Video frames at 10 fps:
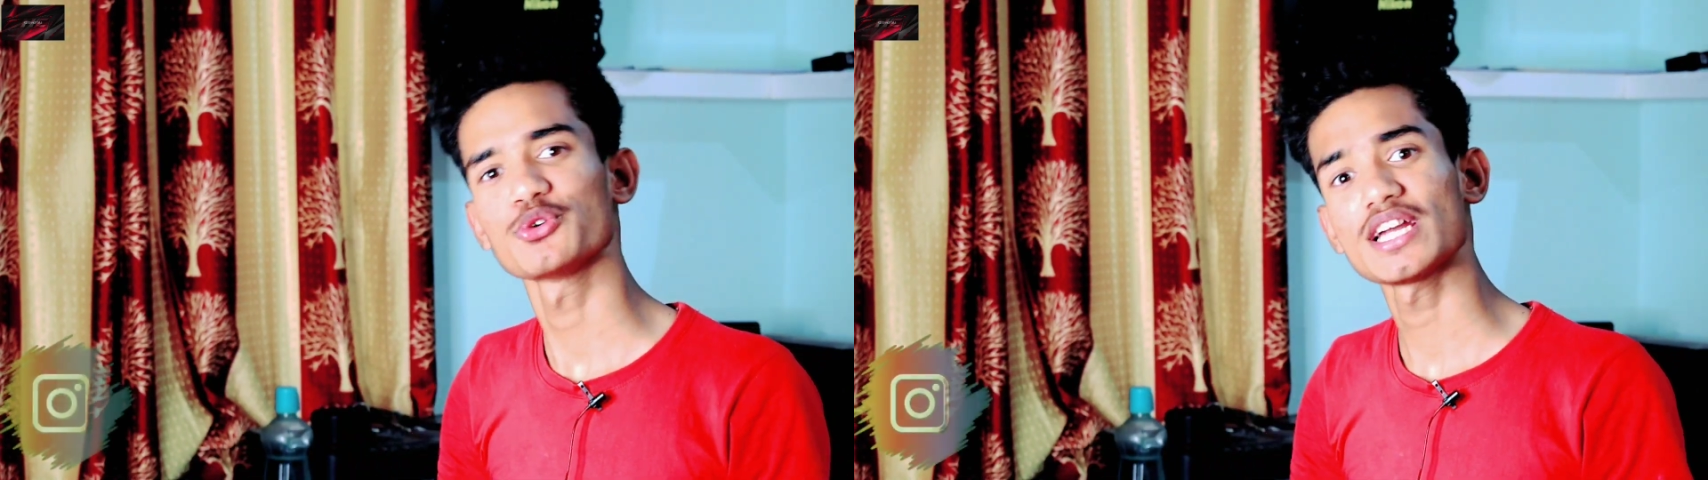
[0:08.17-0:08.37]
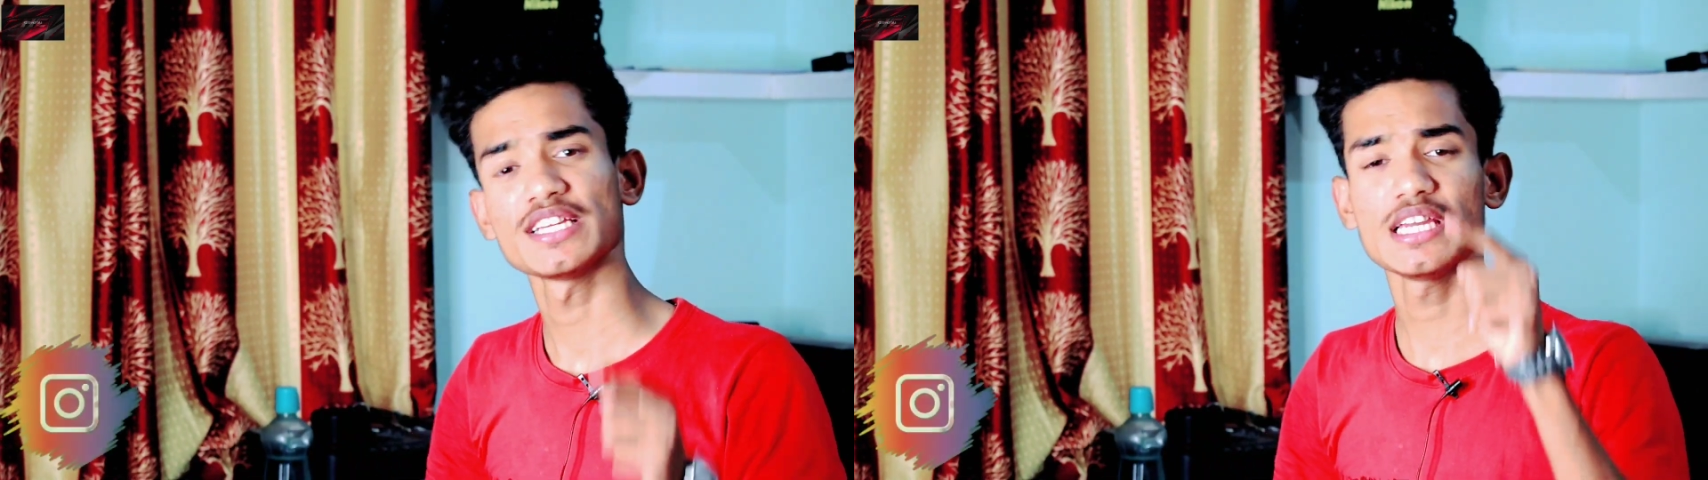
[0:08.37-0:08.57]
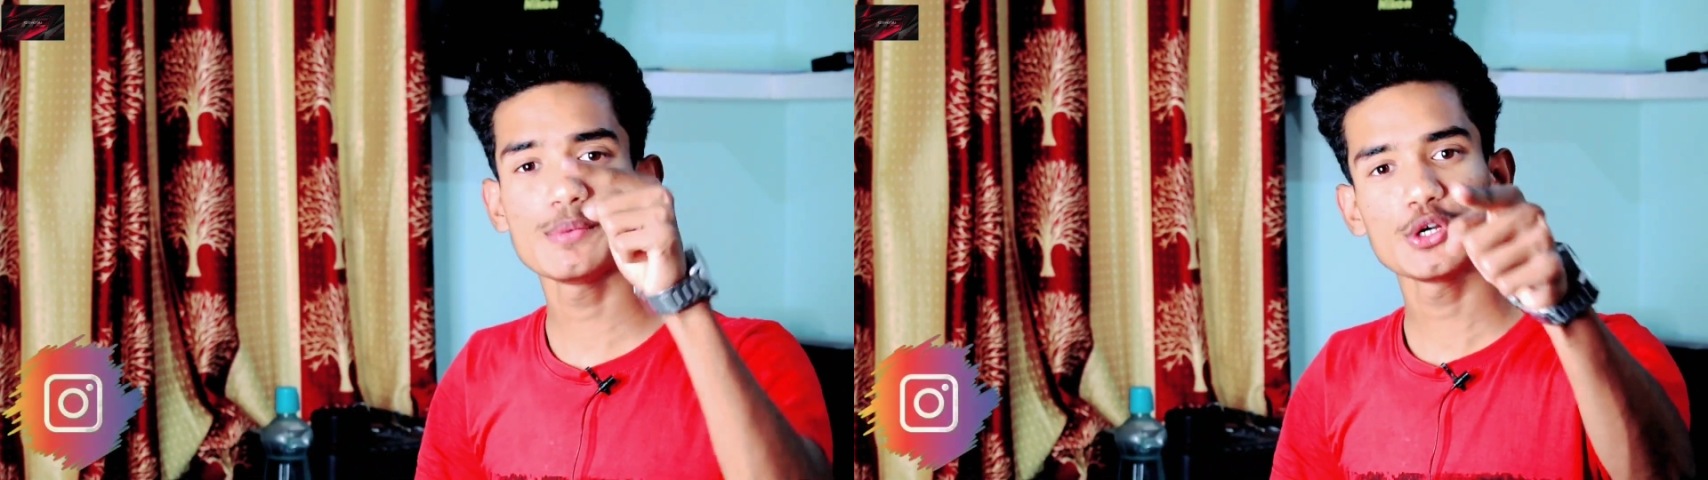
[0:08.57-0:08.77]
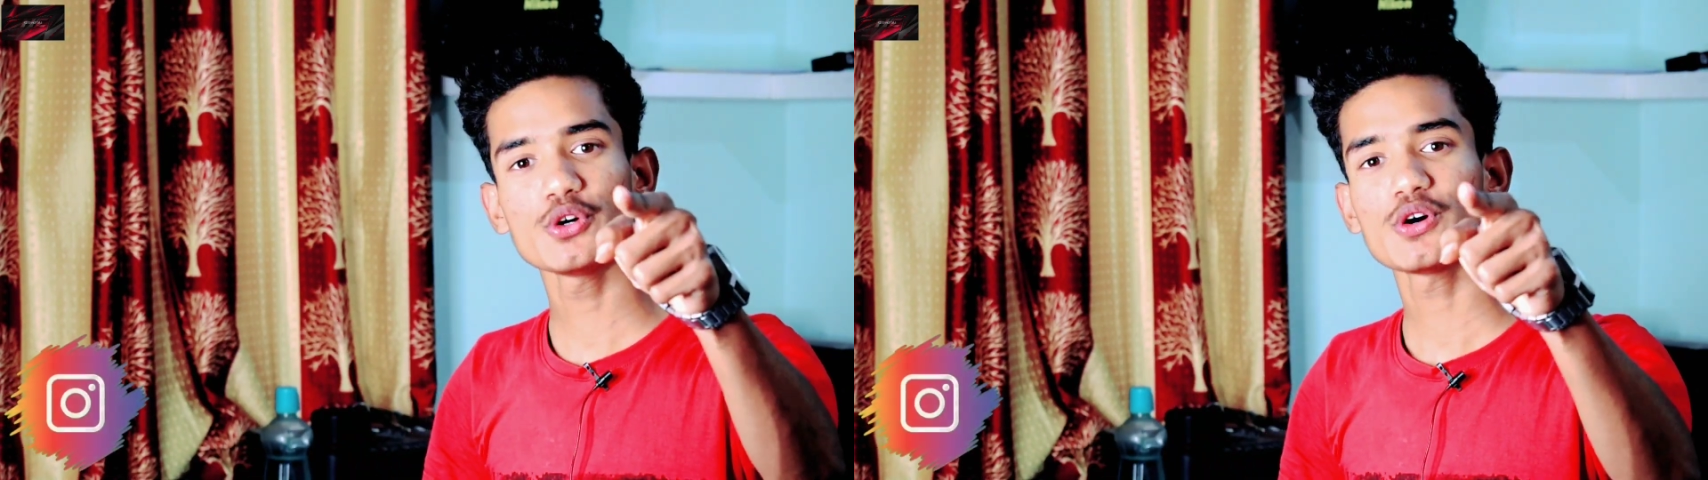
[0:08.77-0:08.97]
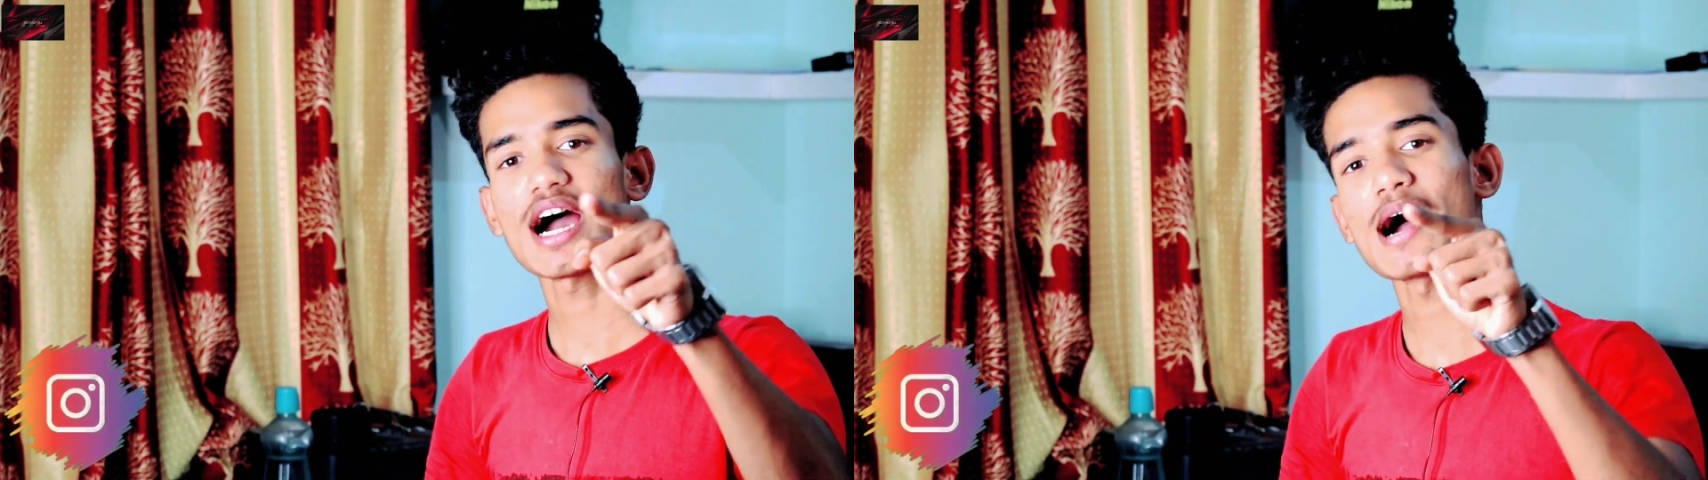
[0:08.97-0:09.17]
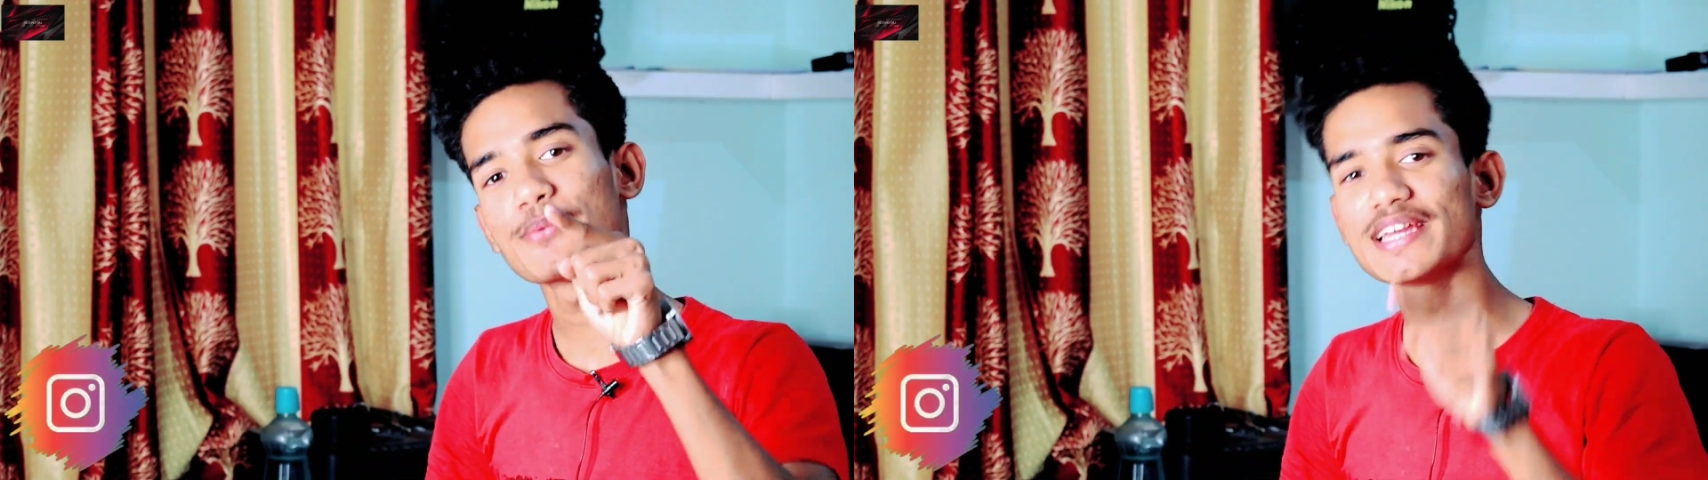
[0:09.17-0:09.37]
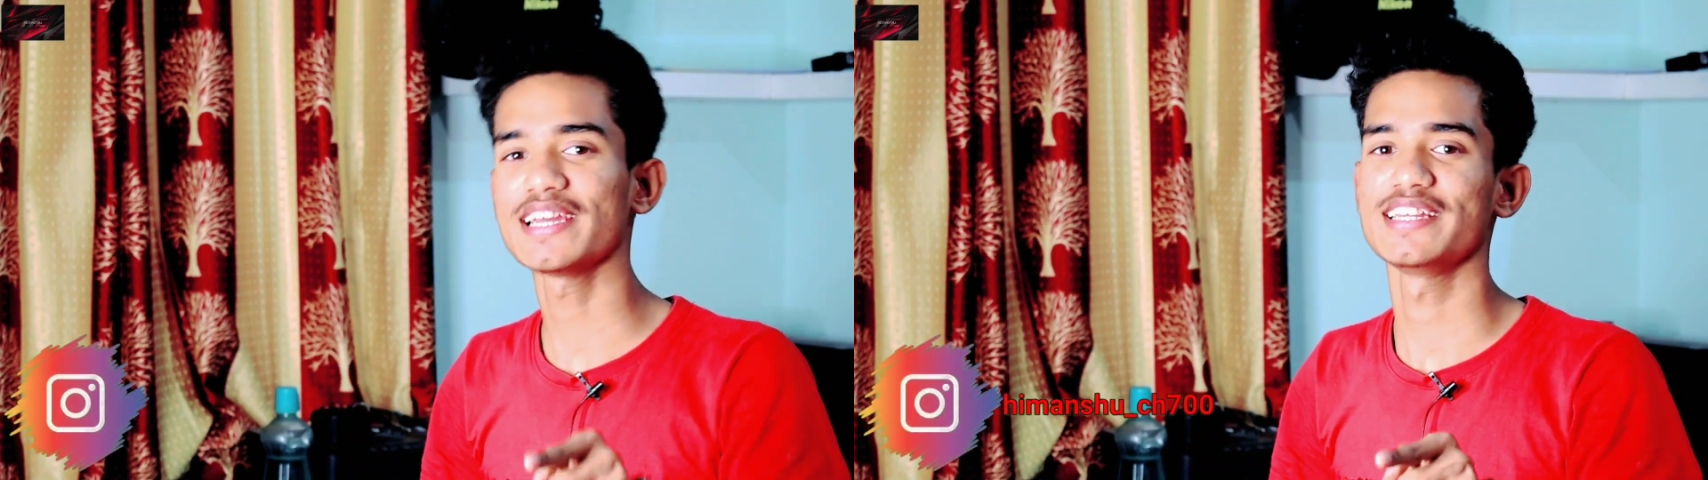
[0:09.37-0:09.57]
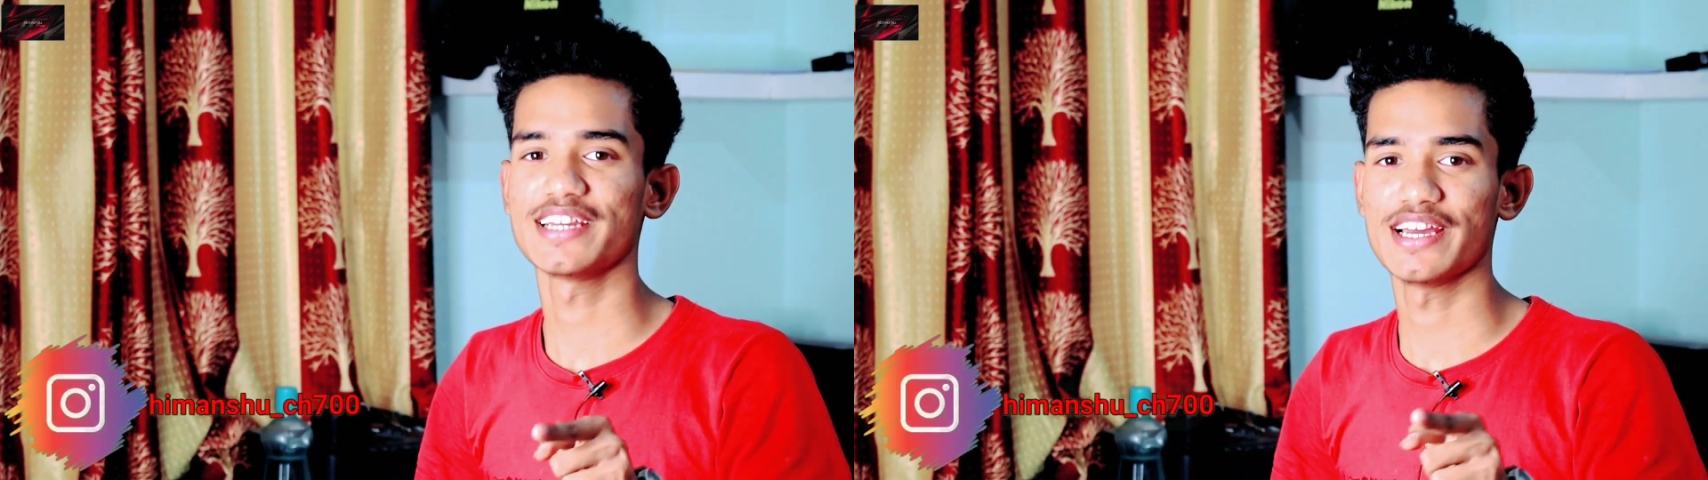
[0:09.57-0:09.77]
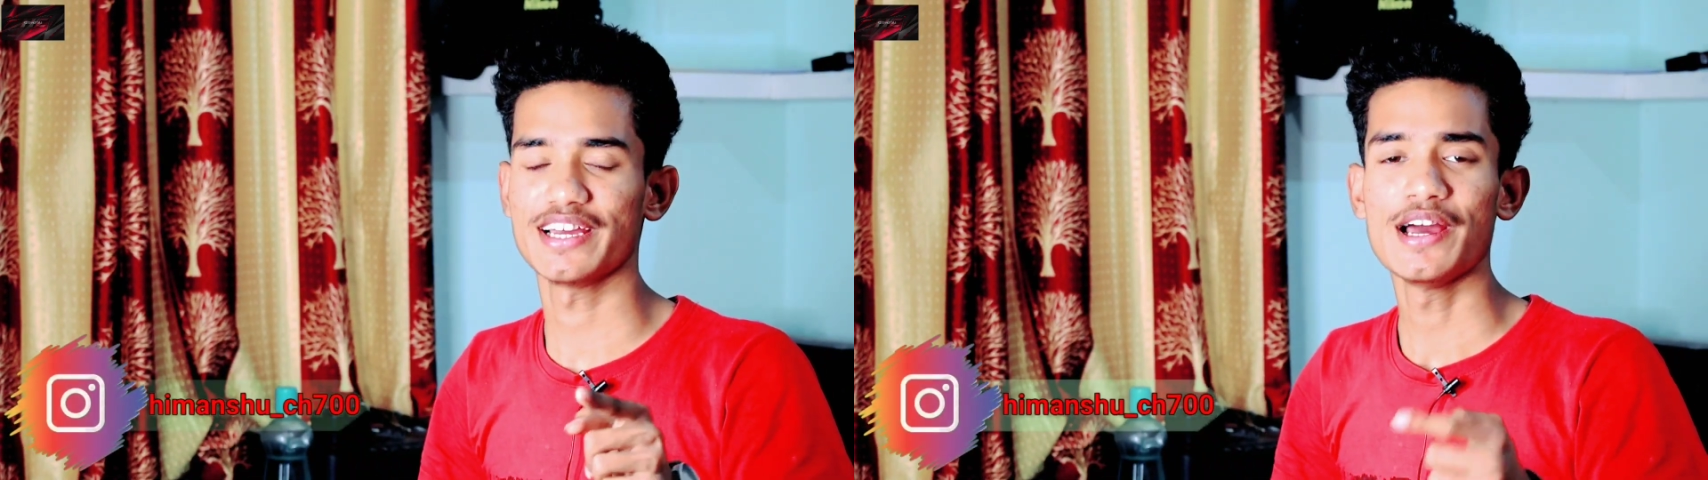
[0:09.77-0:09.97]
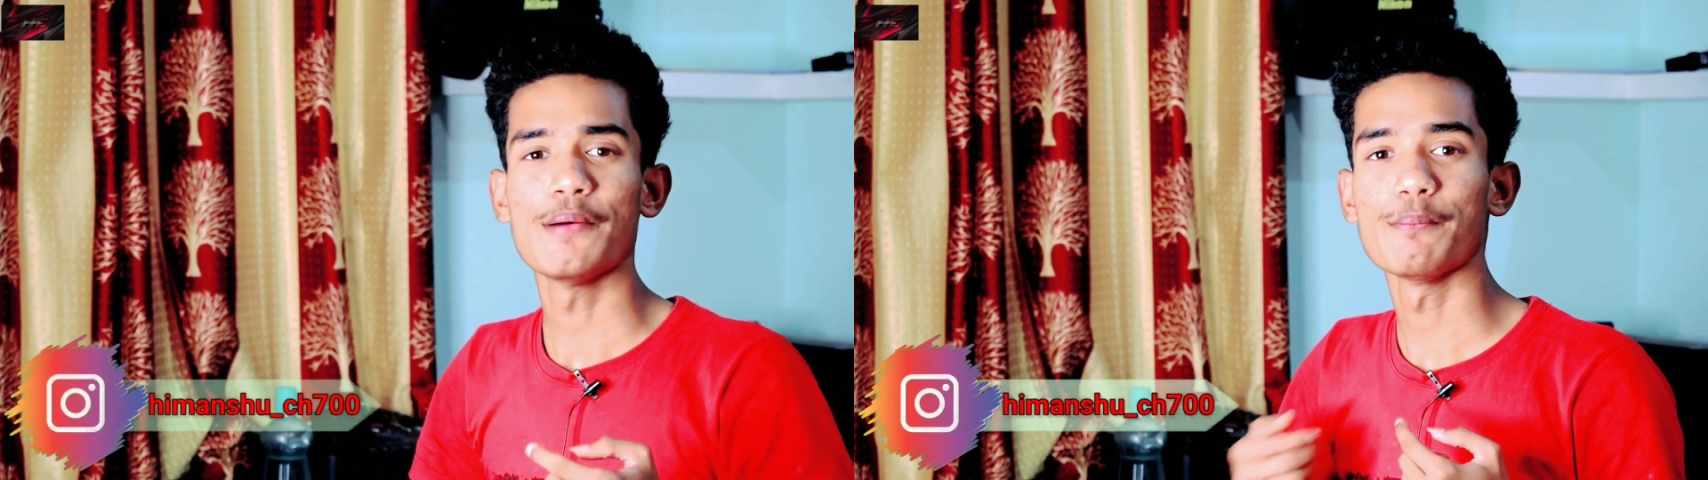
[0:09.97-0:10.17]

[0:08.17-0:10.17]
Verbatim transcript: तो यार ये वीडियो आप ही के लिए है